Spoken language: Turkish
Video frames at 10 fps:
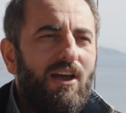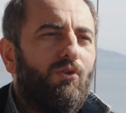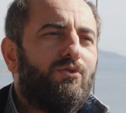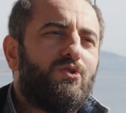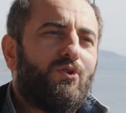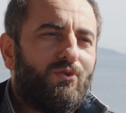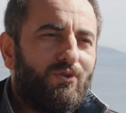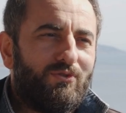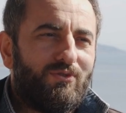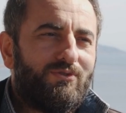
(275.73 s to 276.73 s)
Onu çok
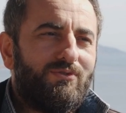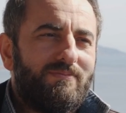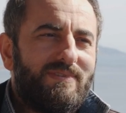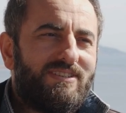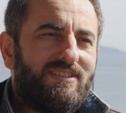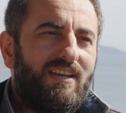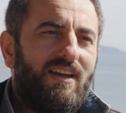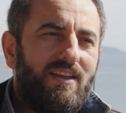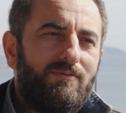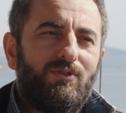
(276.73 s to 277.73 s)
güldürürdüm. İşte
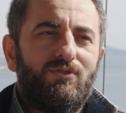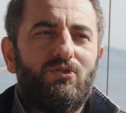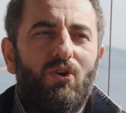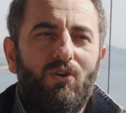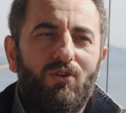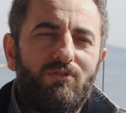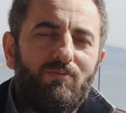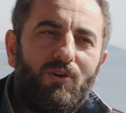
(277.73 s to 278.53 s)
yani bir gün şöyle oldu